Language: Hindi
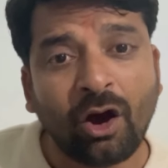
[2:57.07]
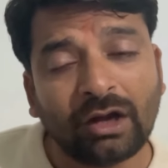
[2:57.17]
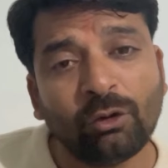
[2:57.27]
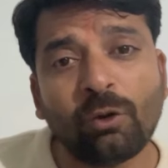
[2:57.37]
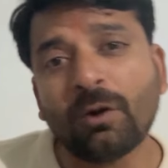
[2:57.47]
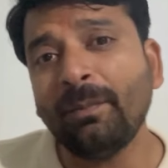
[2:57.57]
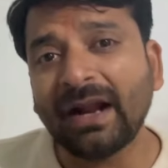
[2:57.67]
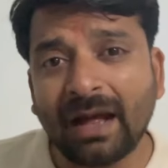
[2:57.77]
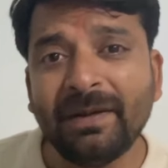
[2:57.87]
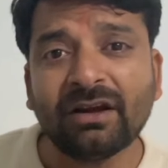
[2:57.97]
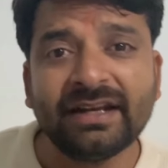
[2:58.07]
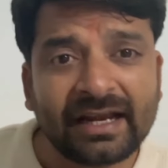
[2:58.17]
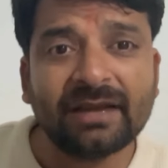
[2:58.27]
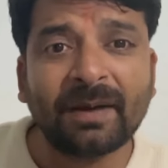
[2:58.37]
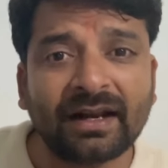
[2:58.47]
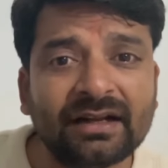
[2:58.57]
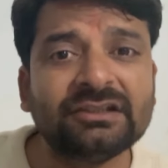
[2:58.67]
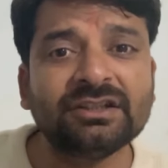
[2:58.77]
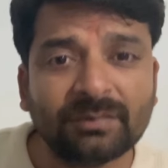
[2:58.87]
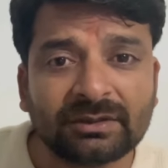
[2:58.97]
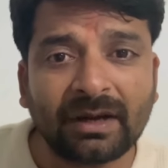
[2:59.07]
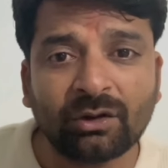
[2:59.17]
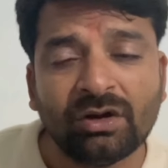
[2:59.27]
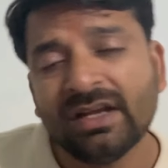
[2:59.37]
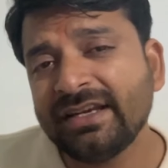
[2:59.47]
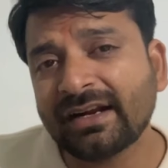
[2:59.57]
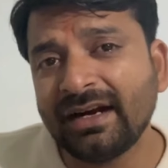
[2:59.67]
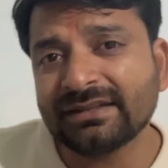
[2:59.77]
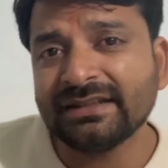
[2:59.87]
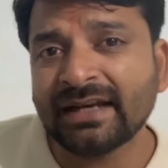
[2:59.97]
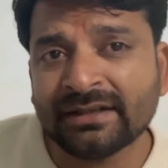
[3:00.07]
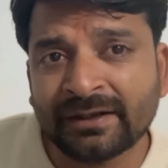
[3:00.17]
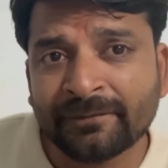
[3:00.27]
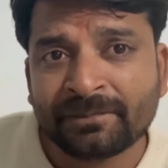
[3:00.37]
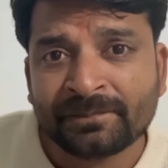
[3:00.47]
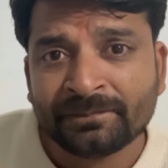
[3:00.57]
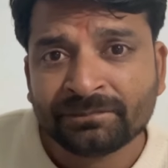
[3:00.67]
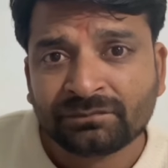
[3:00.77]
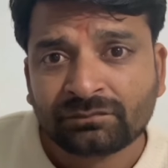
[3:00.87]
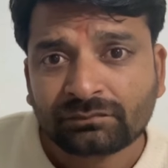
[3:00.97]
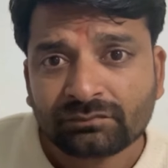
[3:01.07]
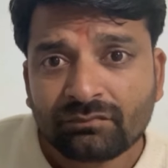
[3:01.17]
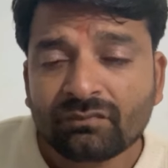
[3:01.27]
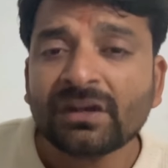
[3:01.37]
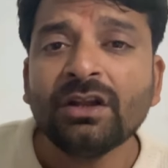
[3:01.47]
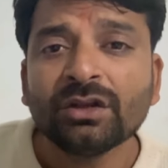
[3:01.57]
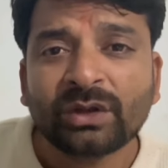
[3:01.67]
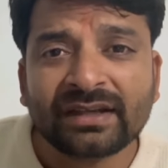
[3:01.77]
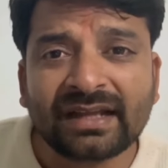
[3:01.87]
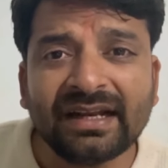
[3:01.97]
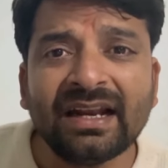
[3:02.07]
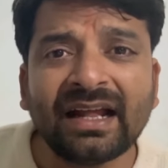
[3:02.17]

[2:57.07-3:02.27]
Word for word: और लोगों को मना भी करिए कि फलाना चीज मत मानो ये कहाँ से जायज है खेसारी